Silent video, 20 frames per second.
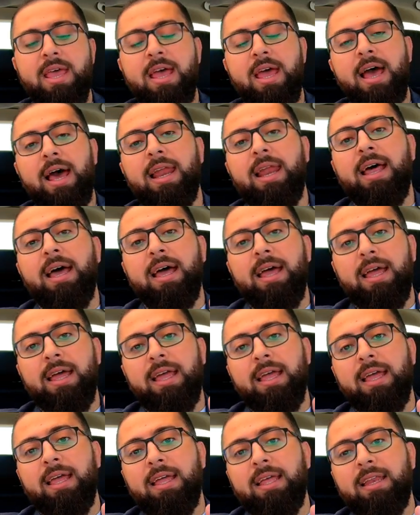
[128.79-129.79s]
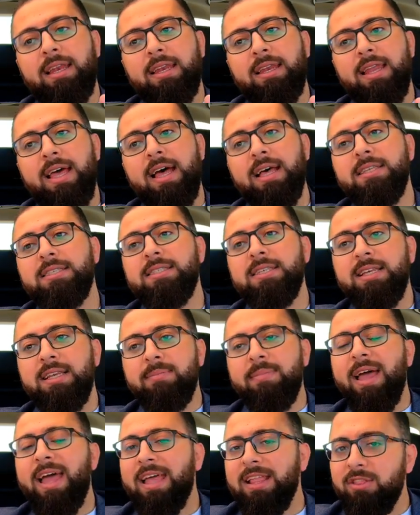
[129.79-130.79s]
هلا الناس اللي
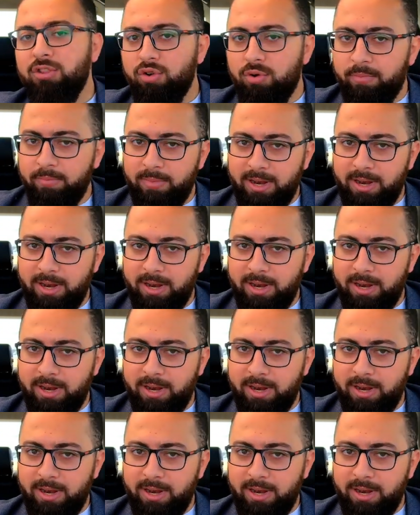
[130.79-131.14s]
ما عندهم